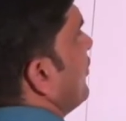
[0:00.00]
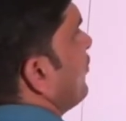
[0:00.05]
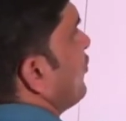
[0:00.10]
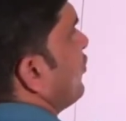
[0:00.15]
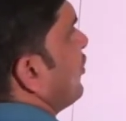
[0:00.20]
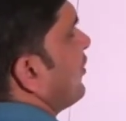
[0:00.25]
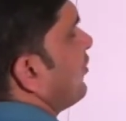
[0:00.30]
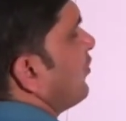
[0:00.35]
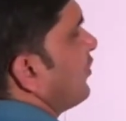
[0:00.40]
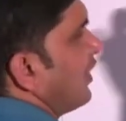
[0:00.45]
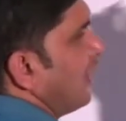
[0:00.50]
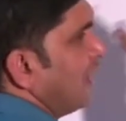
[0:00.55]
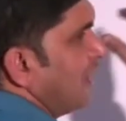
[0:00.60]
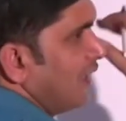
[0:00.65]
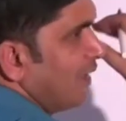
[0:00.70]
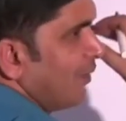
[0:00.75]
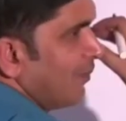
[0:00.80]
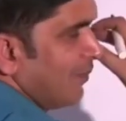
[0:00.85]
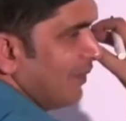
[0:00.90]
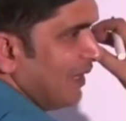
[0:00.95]
इन्हें पूरा
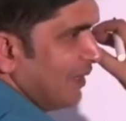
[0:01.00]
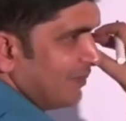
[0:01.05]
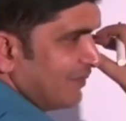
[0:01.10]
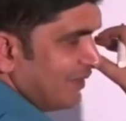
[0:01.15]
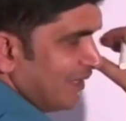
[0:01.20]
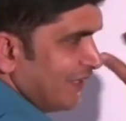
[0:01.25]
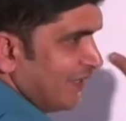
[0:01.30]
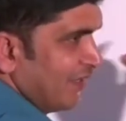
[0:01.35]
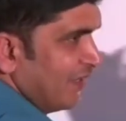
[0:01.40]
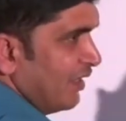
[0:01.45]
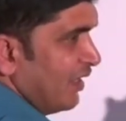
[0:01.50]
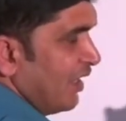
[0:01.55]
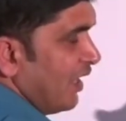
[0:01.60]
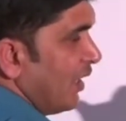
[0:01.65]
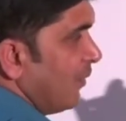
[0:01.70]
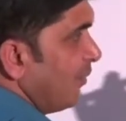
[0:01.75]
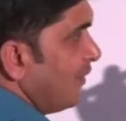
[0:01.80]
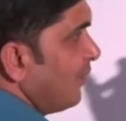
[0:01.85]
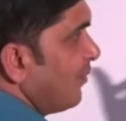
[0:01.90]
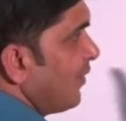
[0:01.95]
पूरा माप दे
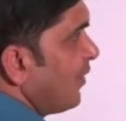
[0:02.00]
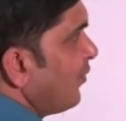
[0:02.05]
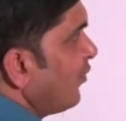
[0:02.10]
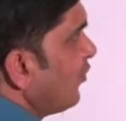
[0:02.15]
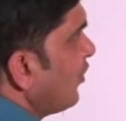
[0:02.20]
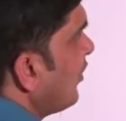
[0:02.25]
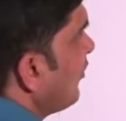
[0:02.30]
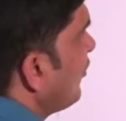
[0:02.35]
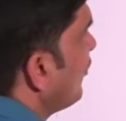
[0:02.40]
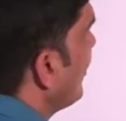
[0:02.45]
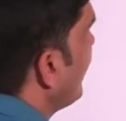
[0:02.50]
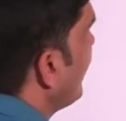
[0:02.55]
अब डिब्बा पूरा